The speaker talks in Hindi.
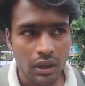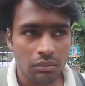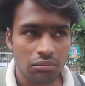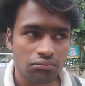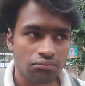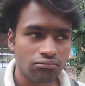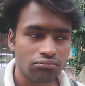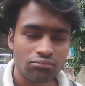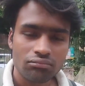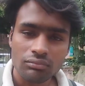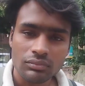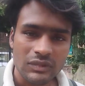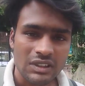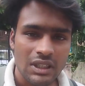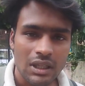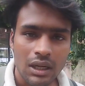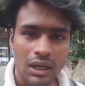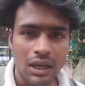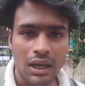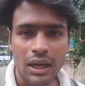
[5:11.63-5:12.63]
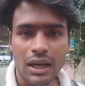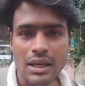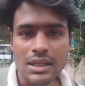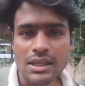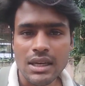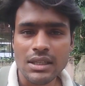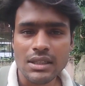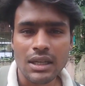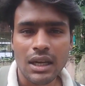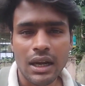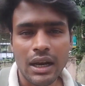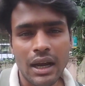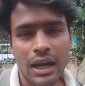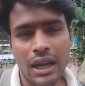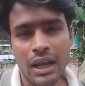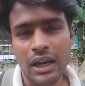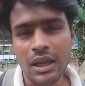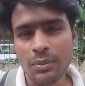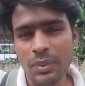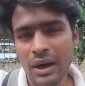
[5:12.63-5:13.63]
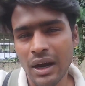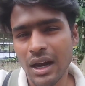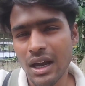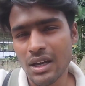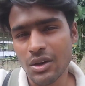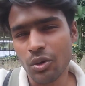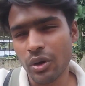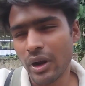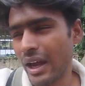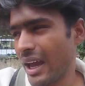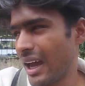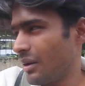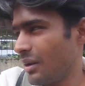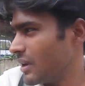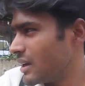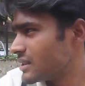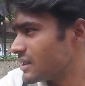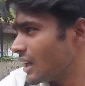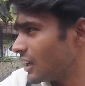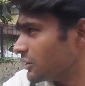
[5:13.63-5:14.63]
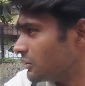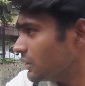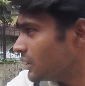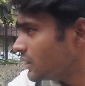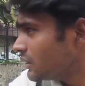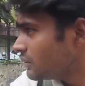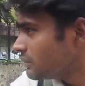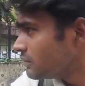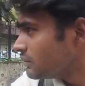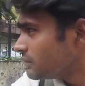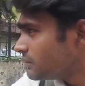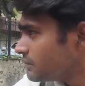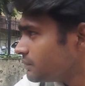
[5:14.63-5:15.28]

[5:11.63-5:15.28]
भाई अलग ही सीन चल रहा है अलग ही पंगा हो रहा है यार मेरे साथ में